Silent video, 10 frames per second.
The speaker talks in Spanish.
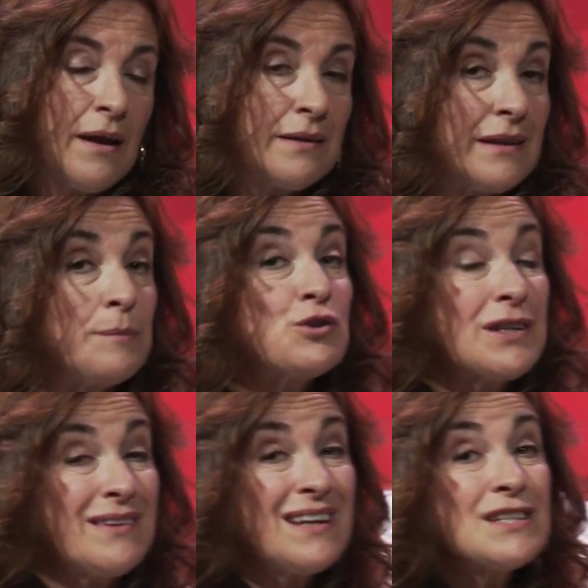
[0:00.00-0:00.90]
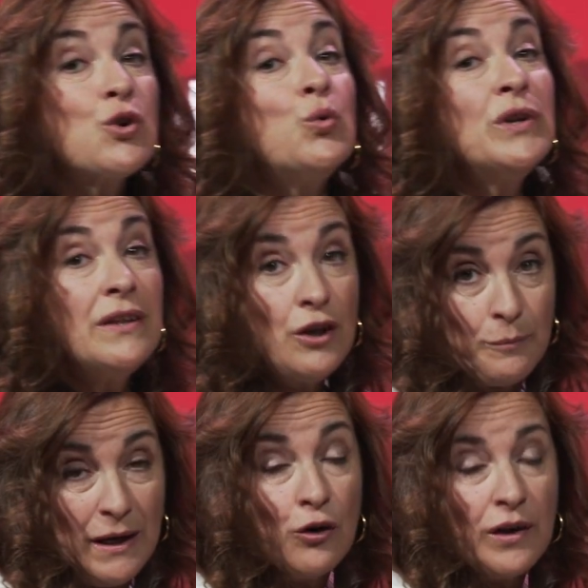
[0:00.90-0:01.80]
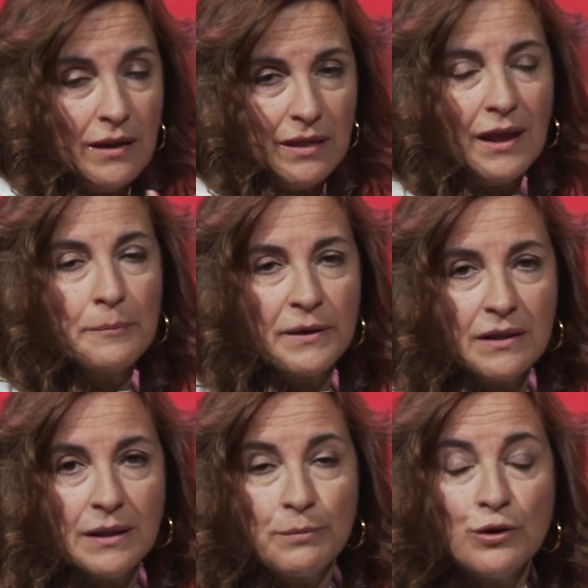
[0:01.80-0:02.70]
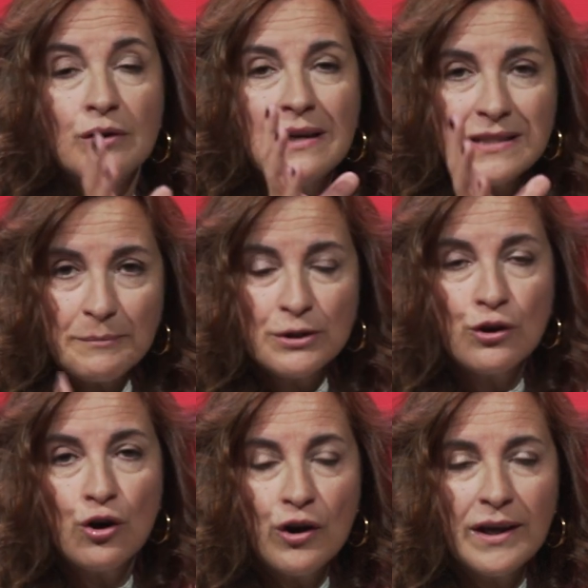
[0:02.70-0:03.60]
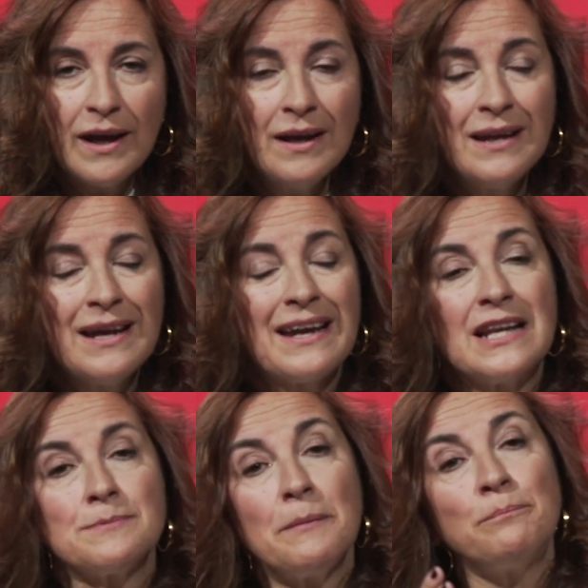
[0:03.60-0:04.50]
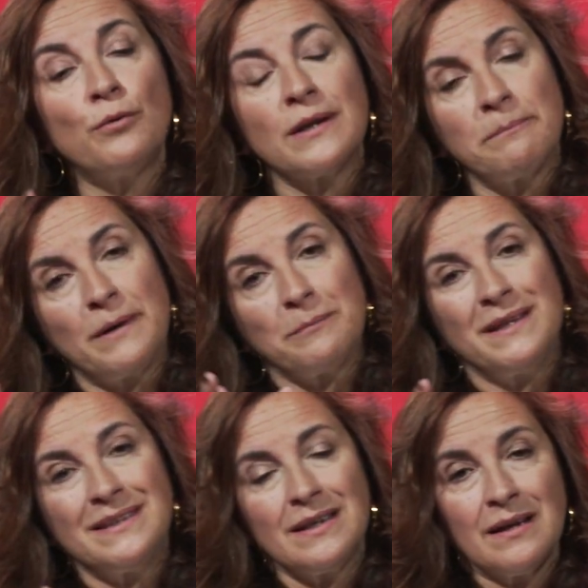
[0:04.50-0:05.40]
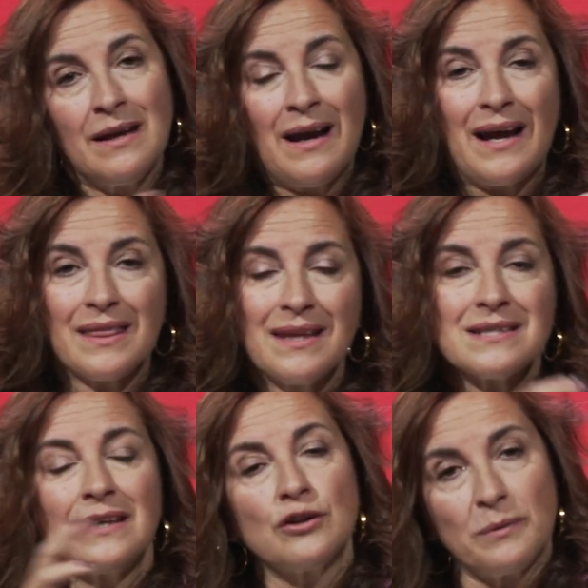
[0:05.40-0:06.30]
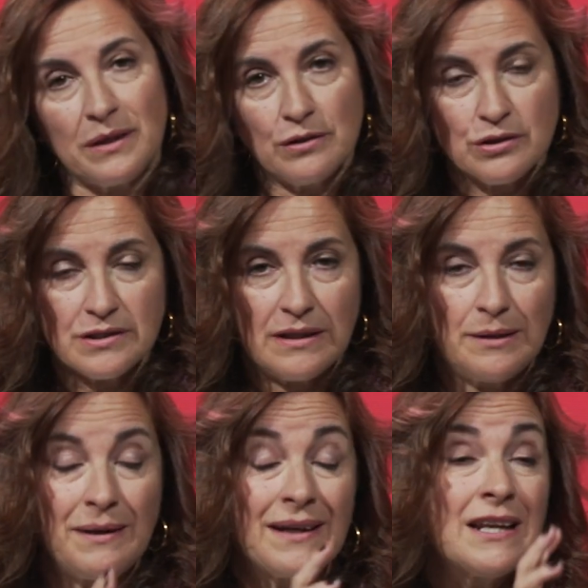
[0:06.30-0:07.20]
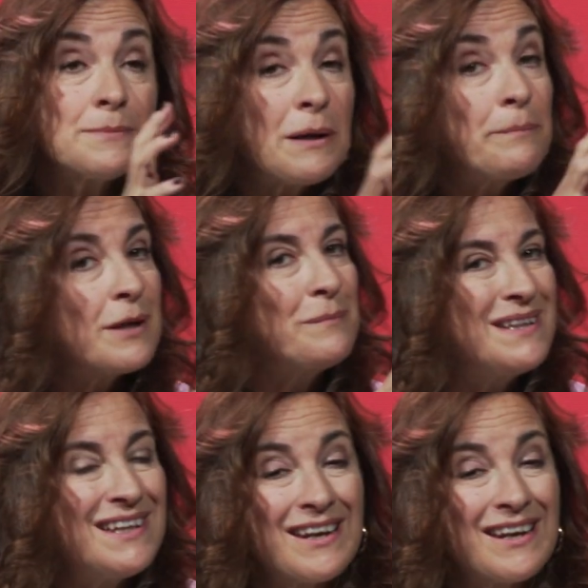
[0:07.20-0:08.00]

Tenemos que darles un idioma, lo que decía al principio, esa metodología que les va a permitir hacerse innovación sostenible, que les va a permitir